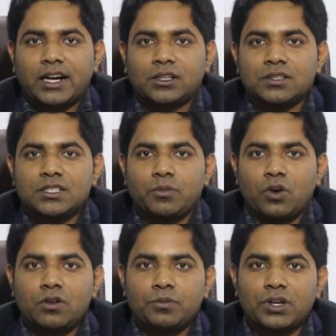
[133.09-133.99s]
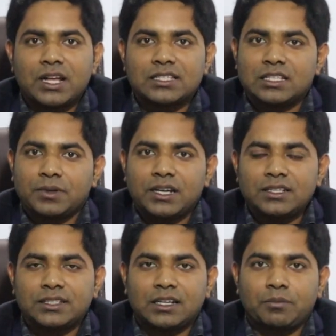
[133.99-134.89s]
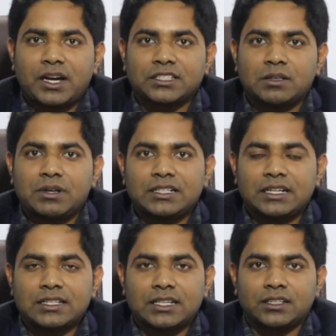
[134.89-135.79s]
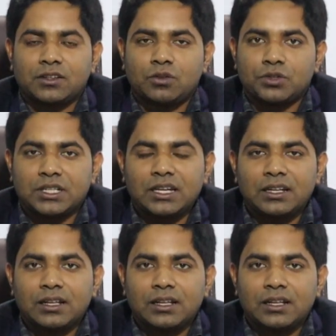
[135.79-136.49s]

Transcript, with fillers: একটা হচ্ছে বহরমপুর হয়ে আসতে পারেন সেটা বাসে বা ট্রেনে যাতে করে খুশি